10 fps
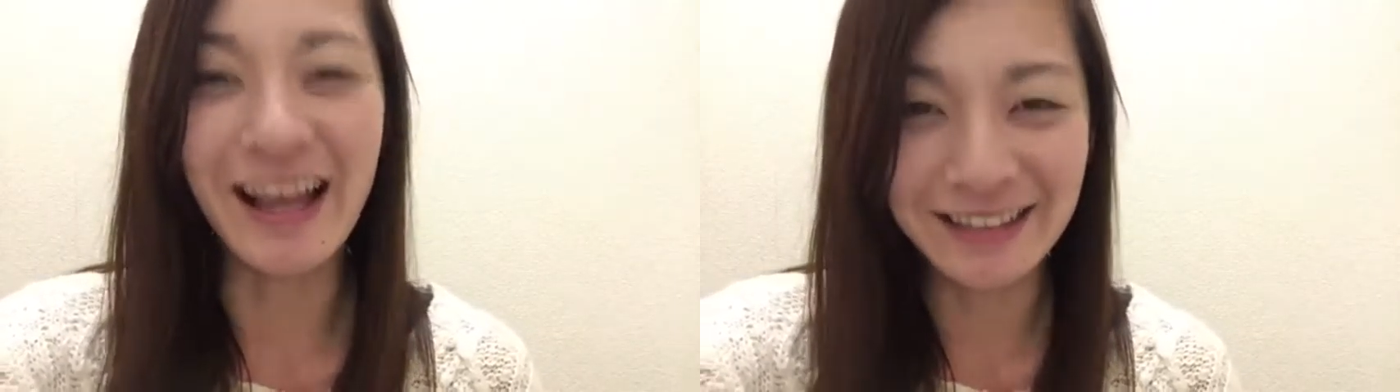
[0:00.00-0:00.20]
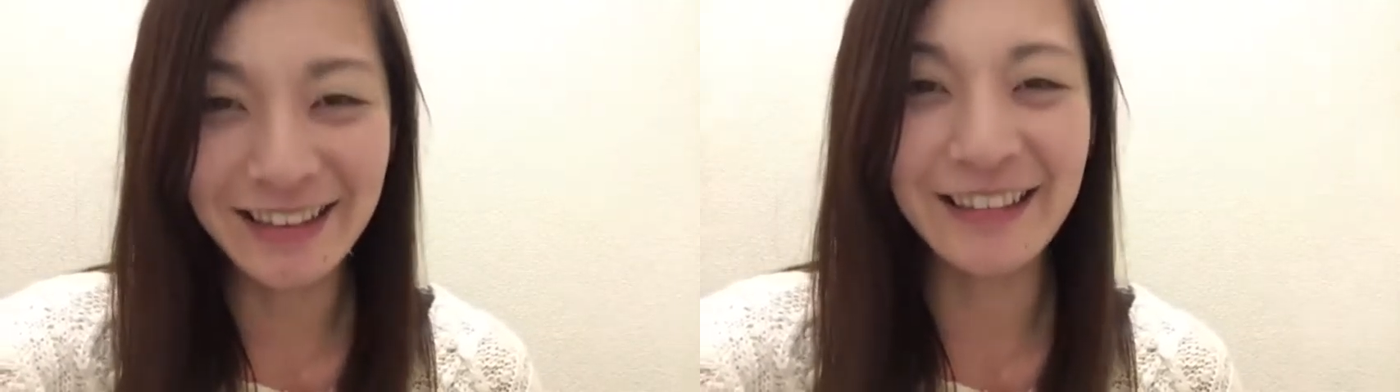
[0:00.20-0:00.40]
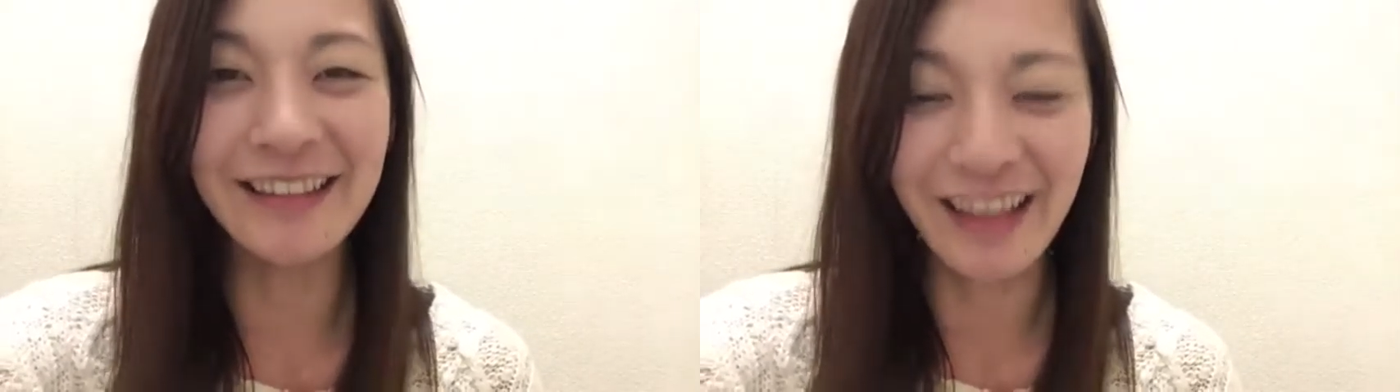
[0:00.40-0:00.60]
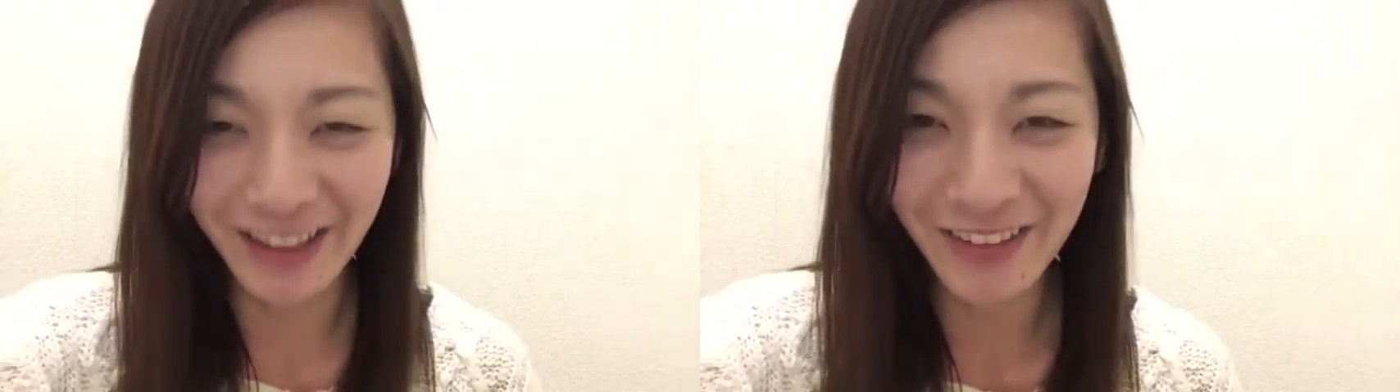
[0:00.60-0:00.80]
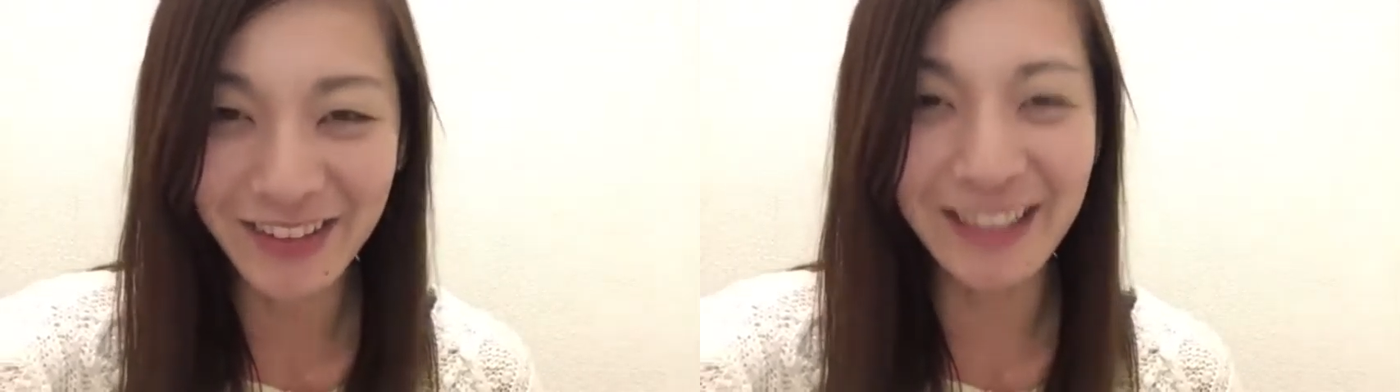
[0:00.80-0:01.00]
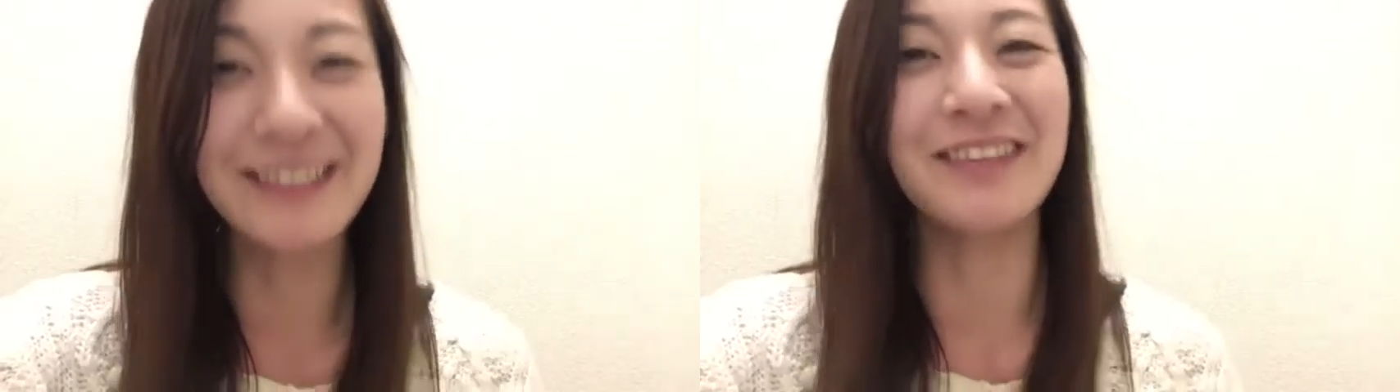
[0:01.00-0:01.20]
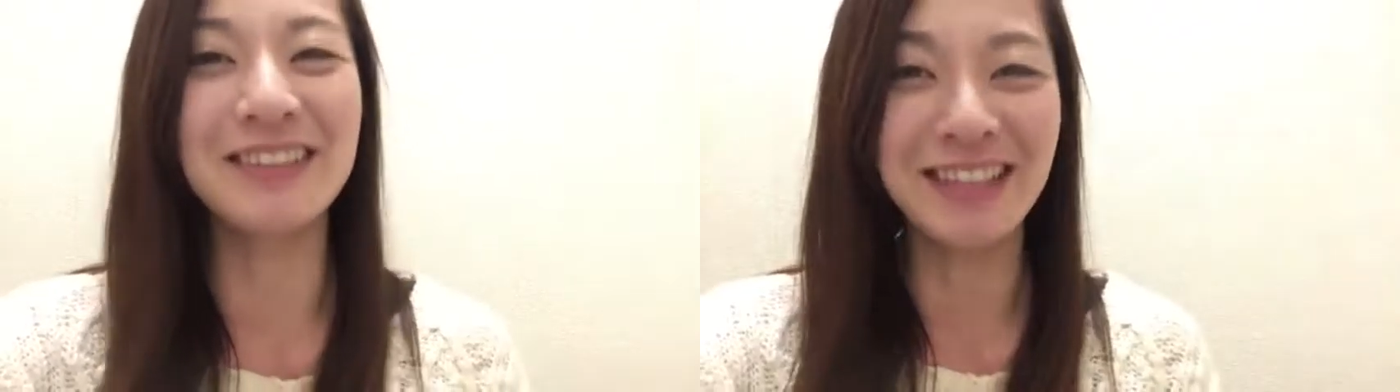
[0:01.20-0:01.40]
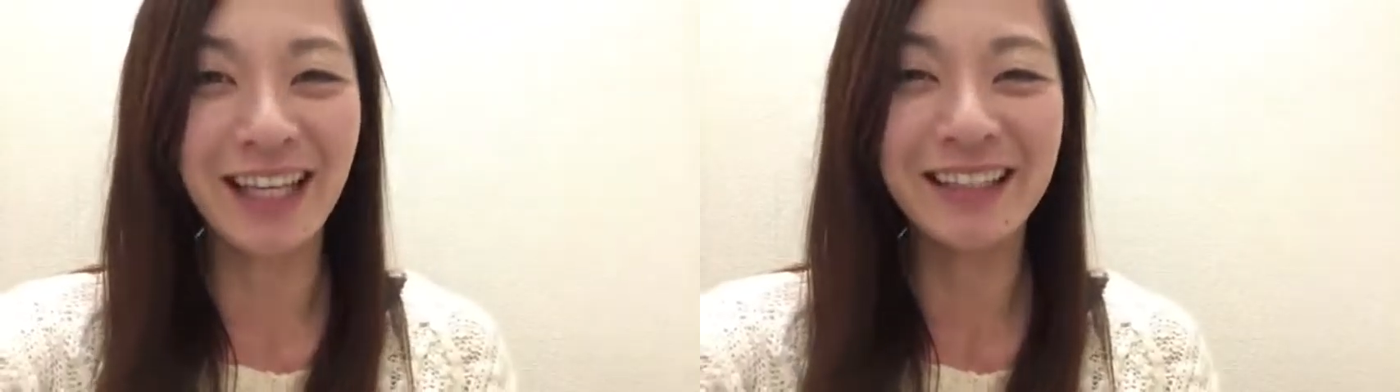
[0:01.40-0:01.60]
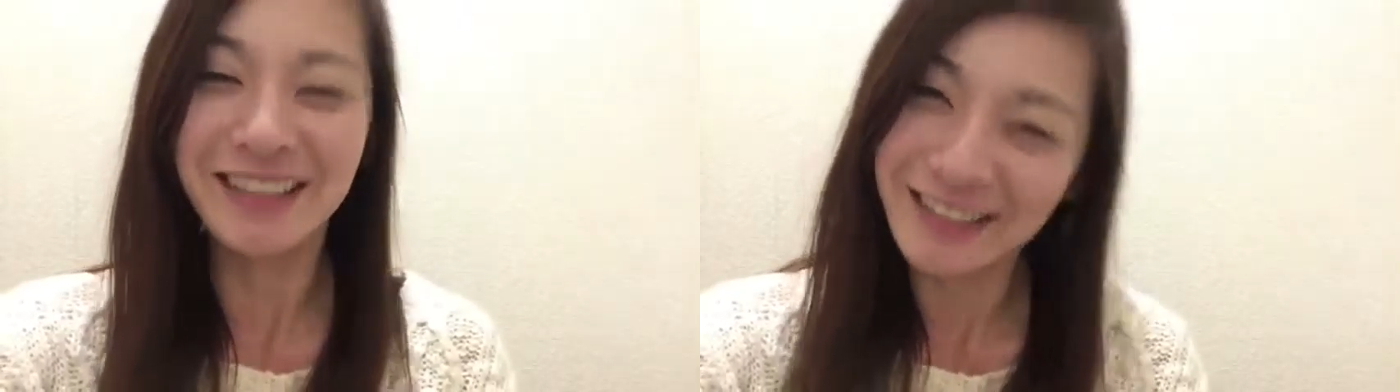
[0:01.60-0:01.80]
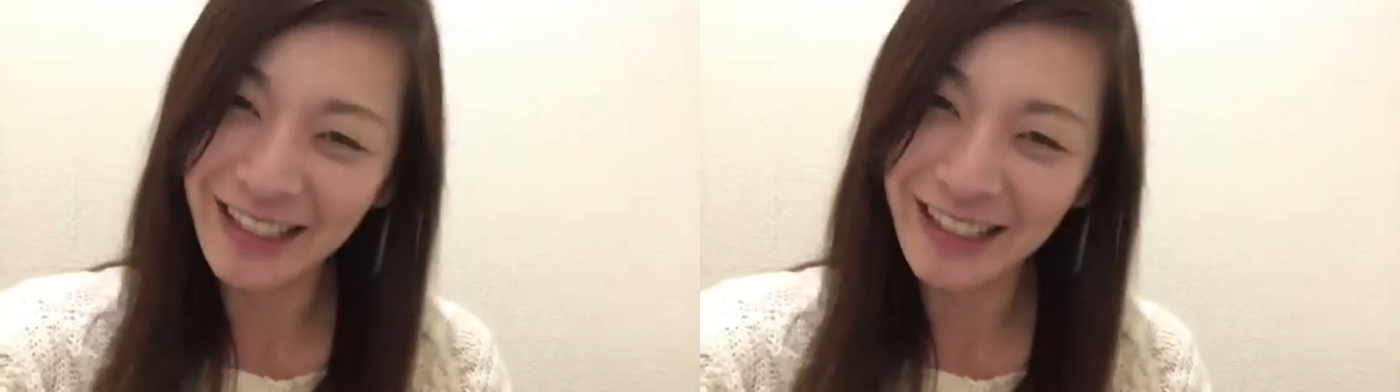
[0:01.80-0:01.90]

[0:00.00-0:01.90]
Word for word: 安全に健康に過ごしてくだ